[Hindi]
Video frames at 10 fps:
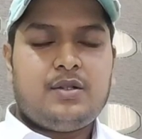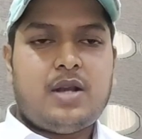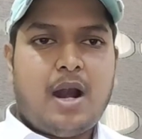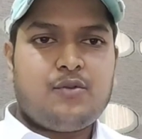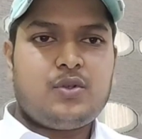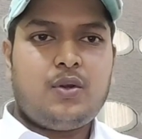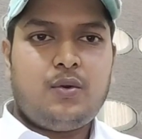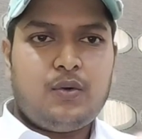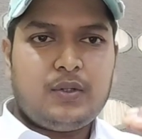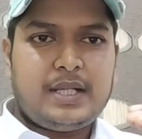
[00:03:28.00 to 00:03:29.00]
डाउट जो है
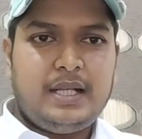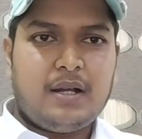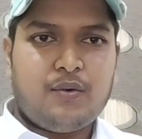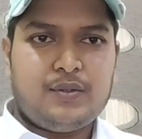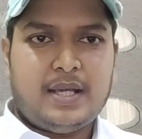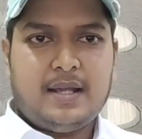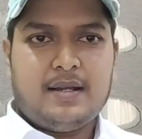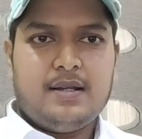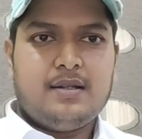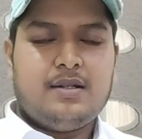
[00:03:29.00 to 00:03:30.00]
वो क्लियर हो
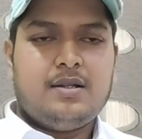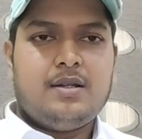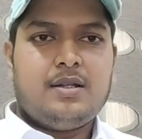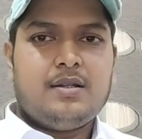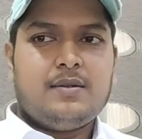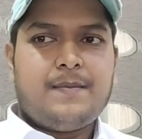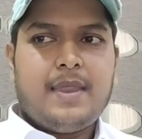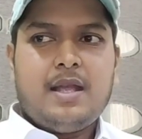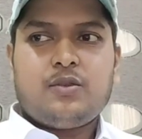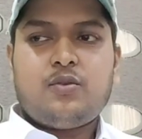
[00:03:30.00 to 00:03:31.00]
जाएगा
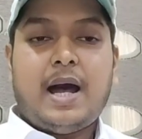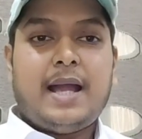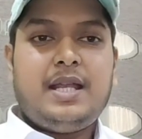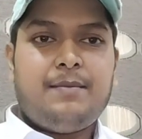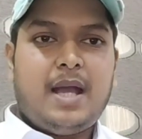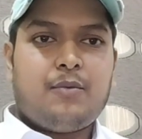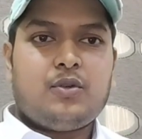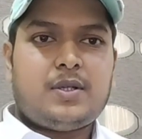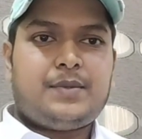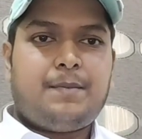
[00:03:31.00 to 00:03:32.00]
तो आइए मैं
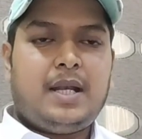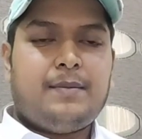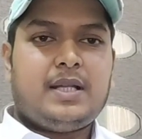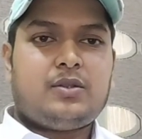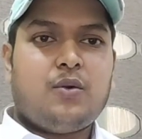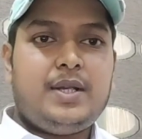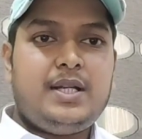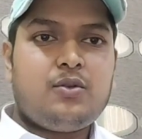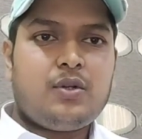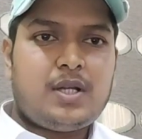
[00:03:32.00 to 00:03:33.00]
आपको सबसे पहले बताता हूँ
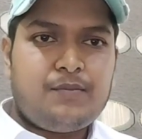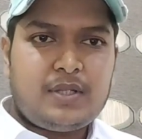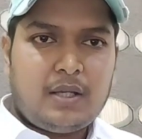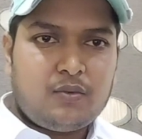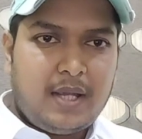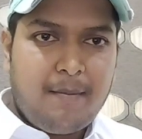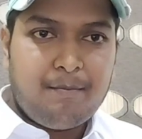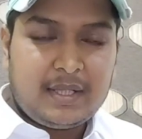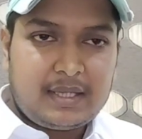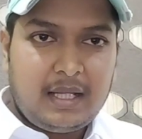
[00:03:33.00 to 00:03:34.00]
इनको टर्म्स का जो है
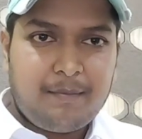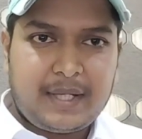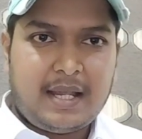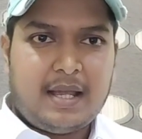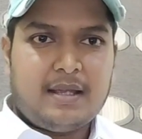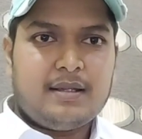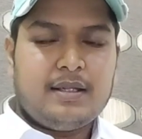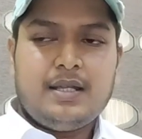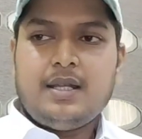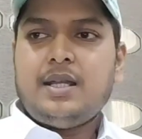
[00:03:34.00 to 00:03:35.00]
मतलब क्या है
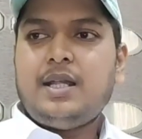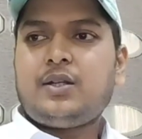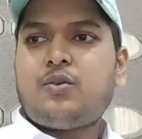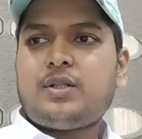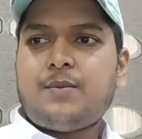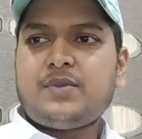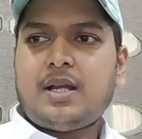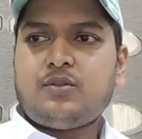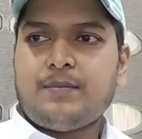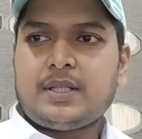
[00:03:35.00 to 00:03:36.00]
इनको टर्म्स
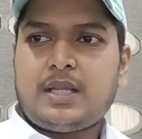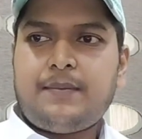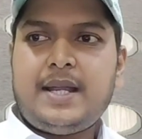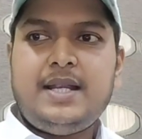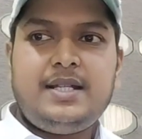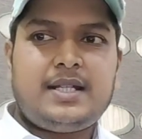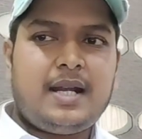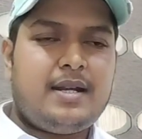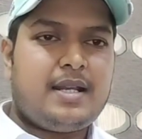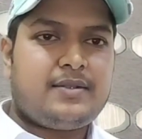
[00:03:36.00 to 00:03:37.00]
का जो मतलब है
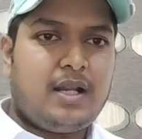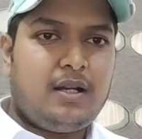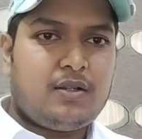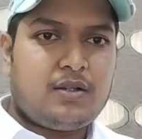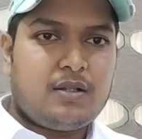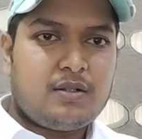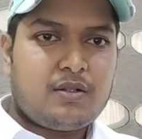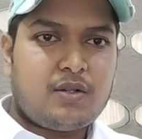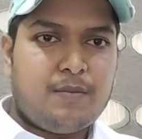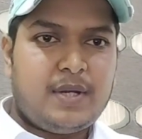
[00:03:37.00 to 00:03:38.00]
इंटरनेशनल
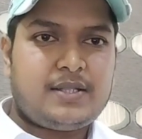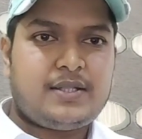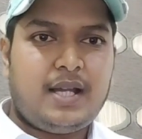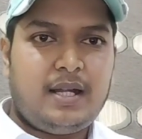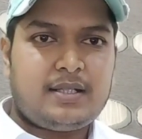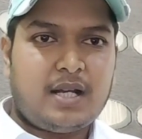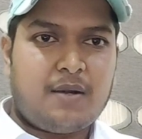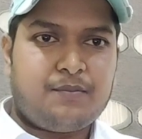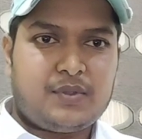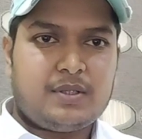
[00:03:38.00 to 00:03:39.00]
कमर्शियल
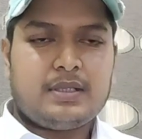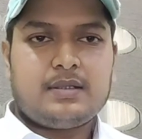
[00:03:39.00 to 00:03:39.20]
टर्म्स